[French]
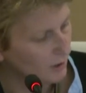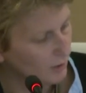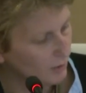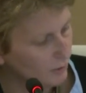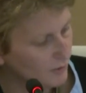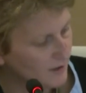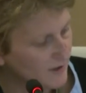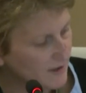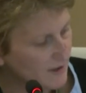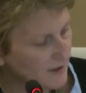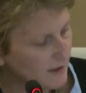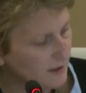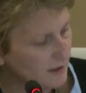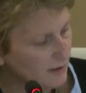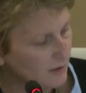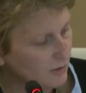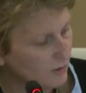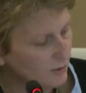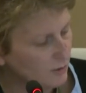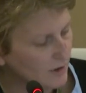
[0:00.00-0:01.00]

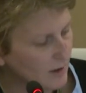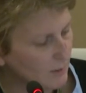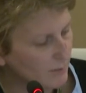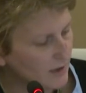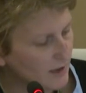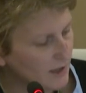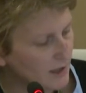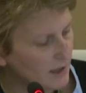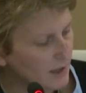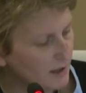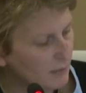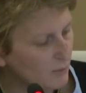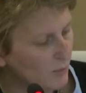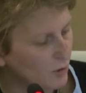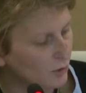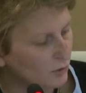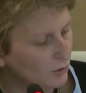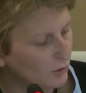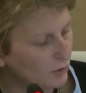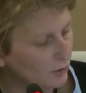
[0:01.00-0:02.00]
aussi ce qu'on appelle les
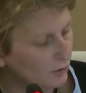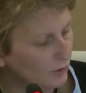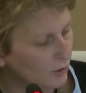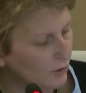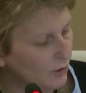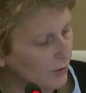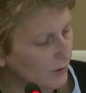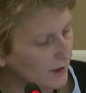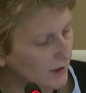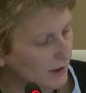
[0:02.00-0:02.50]
banques de temps,